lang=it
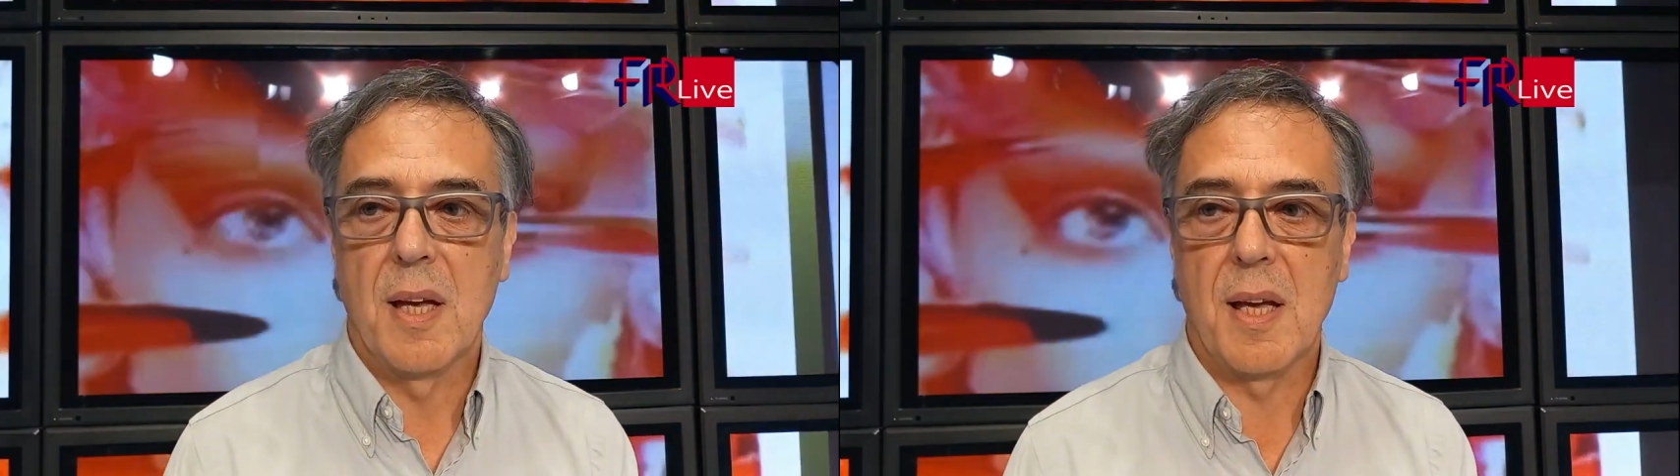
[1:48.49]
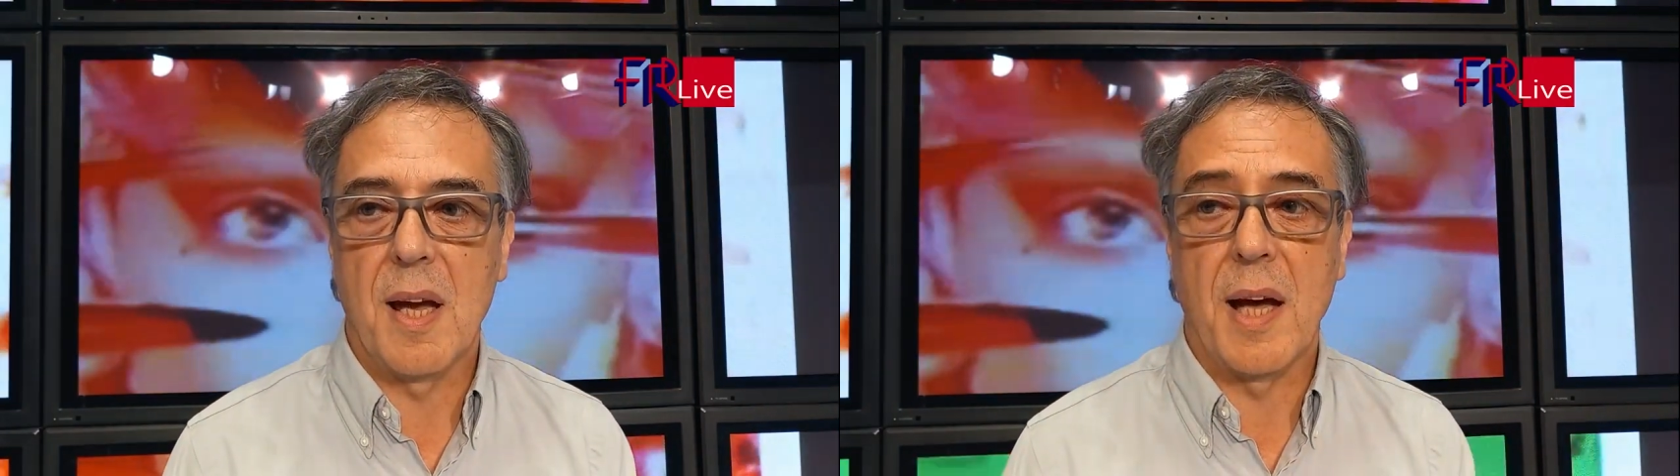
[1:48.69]

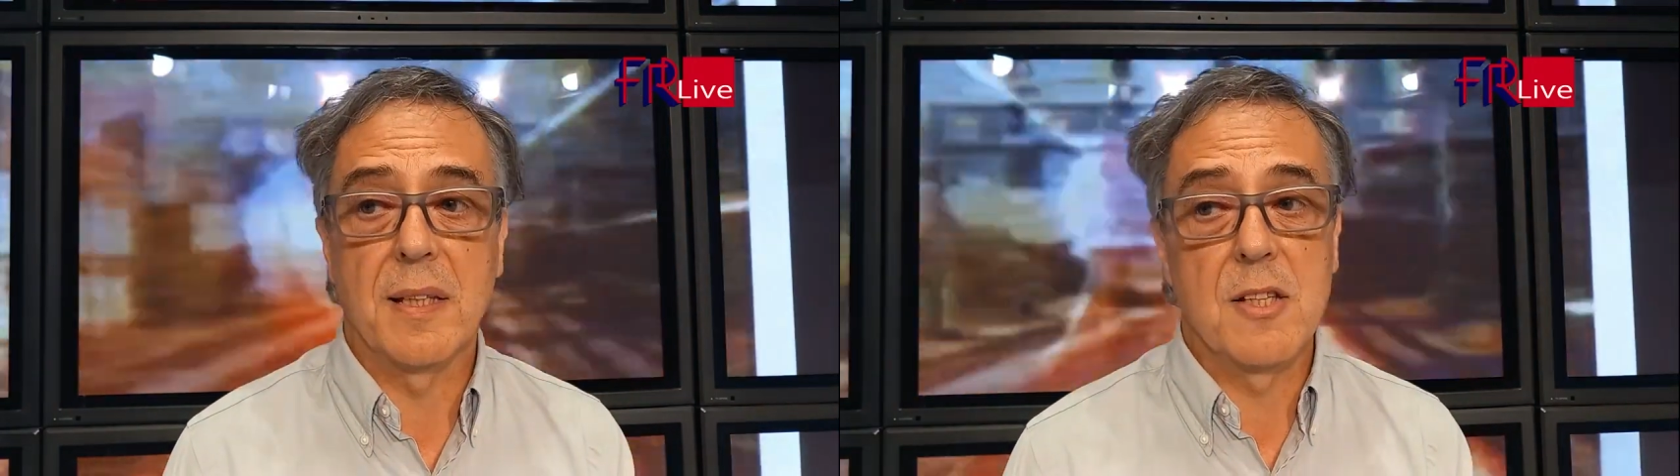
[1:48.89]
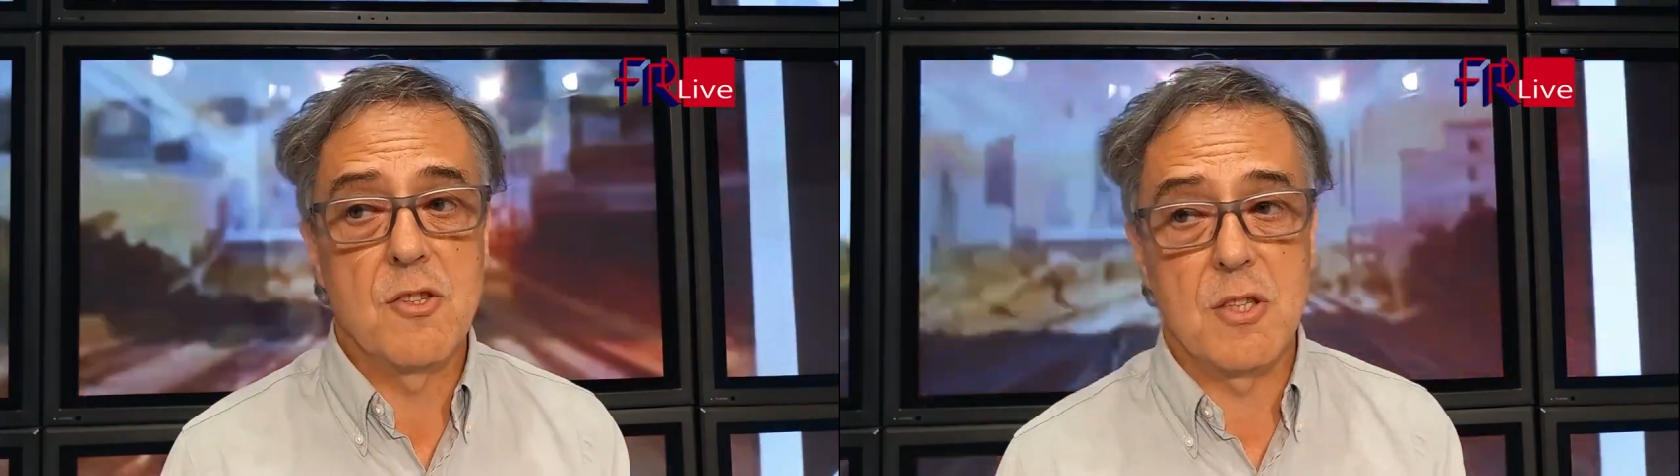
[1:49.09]
e ha
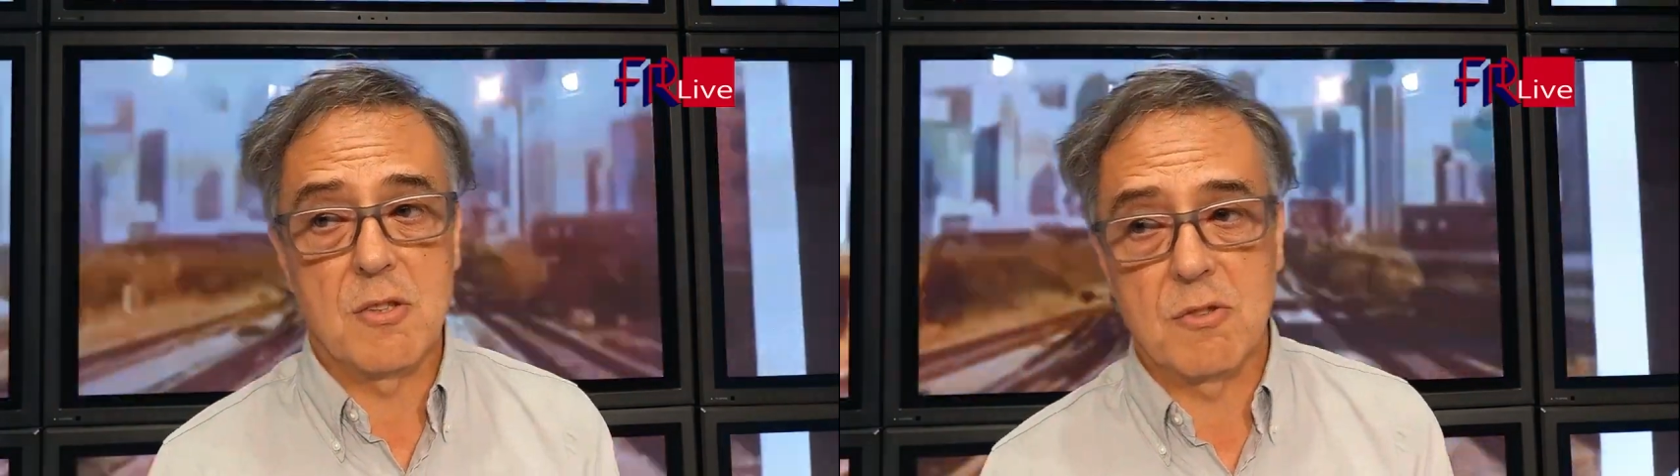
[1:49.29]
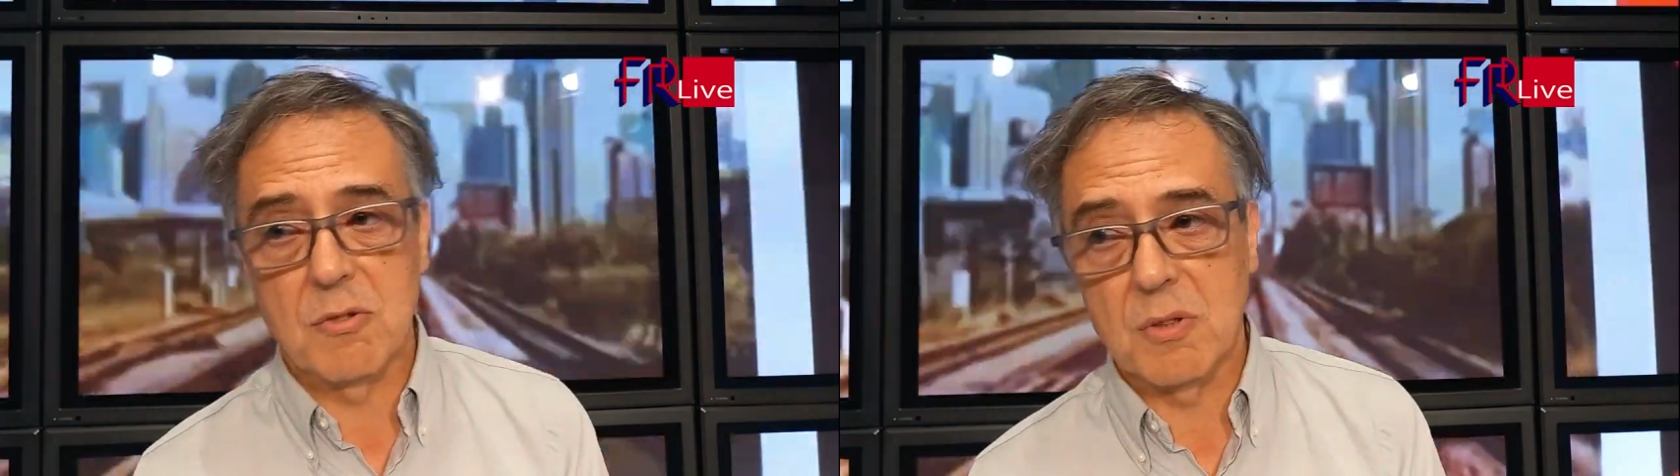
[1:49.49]

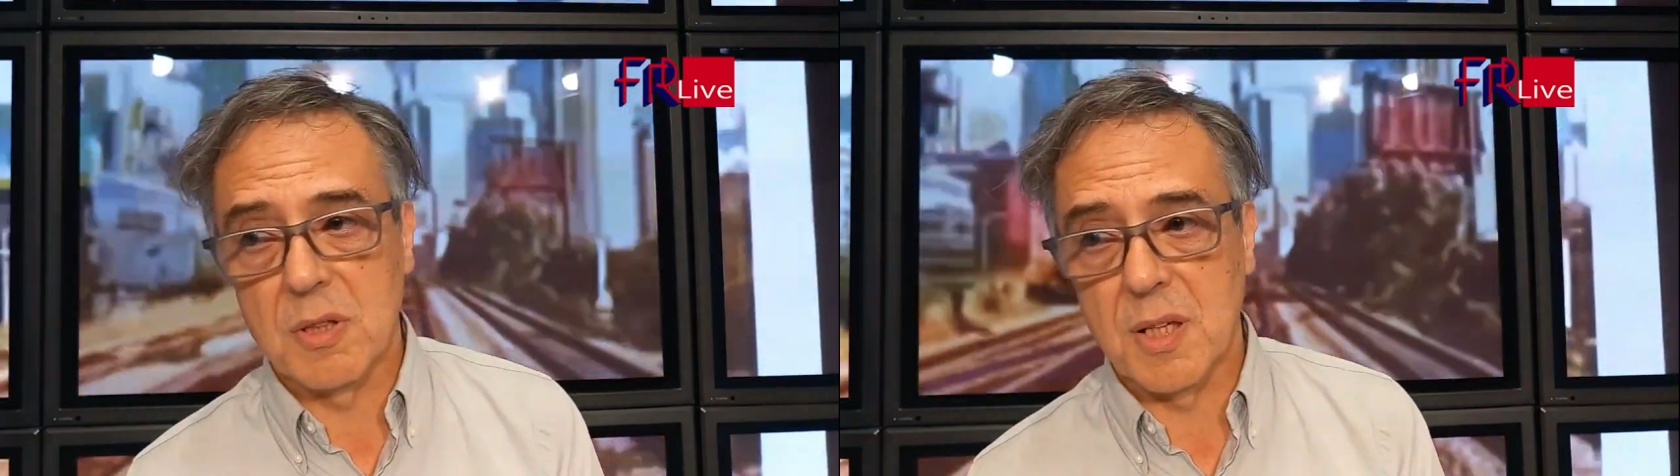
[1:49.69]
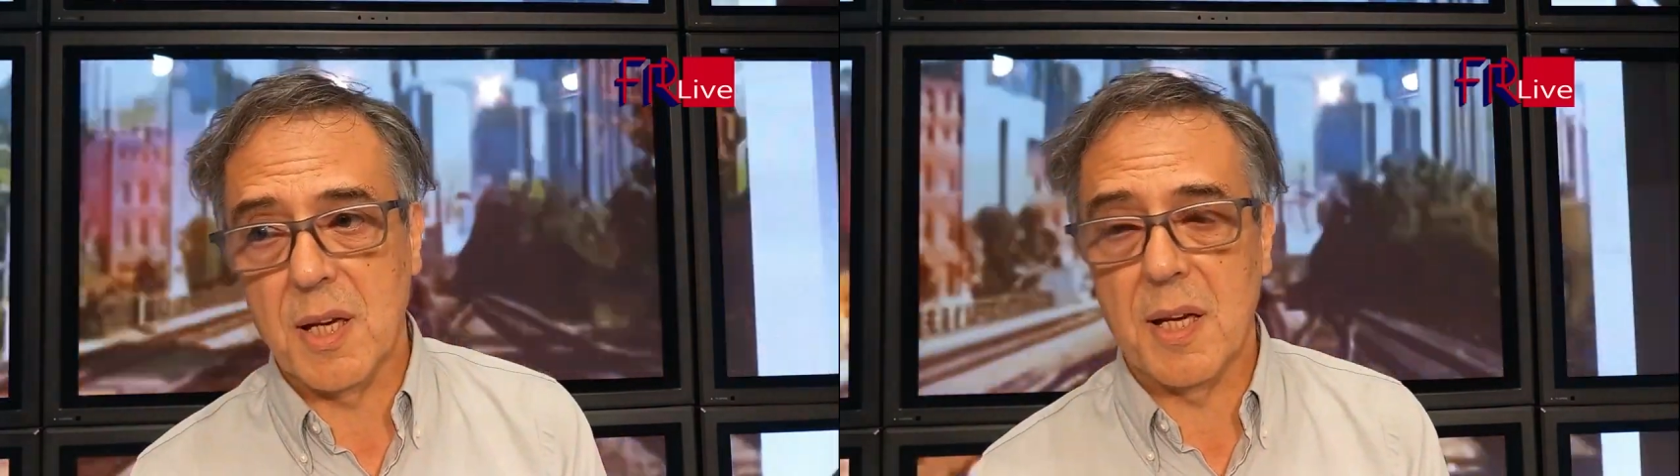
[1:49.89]

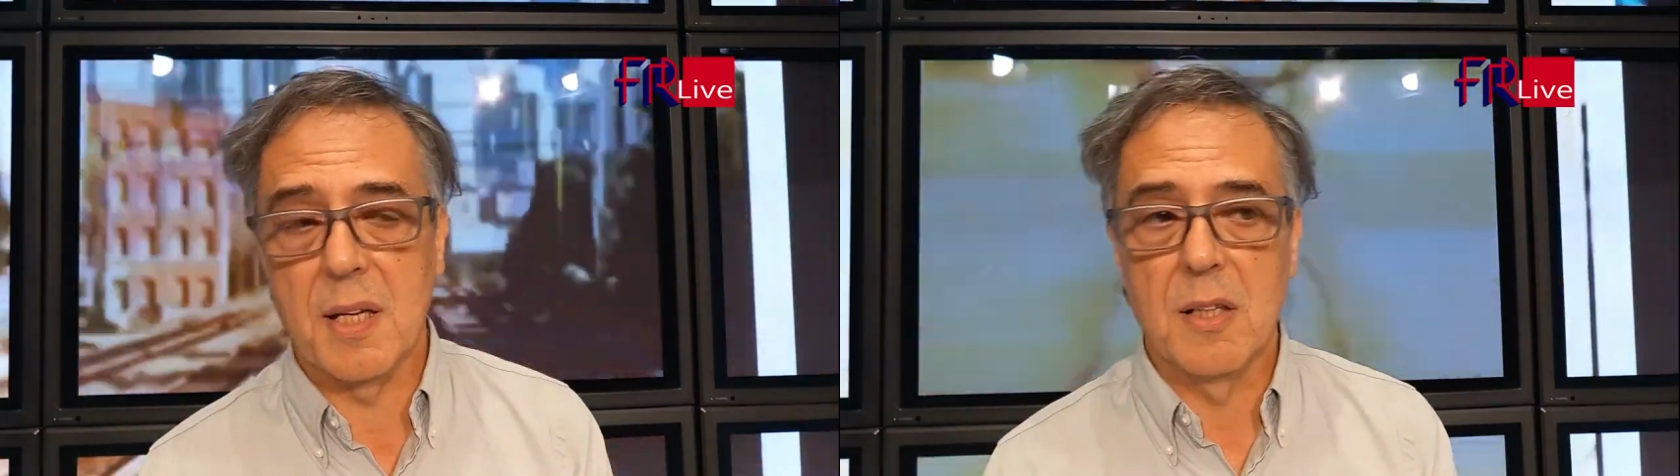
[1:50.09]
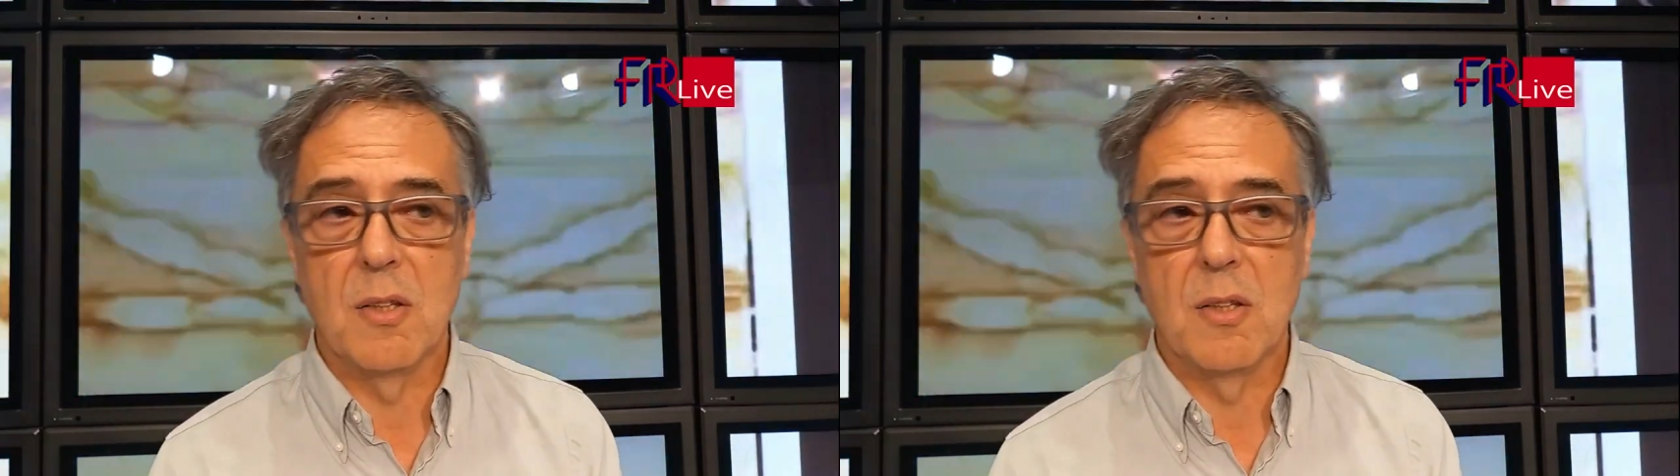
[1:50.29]
deciso che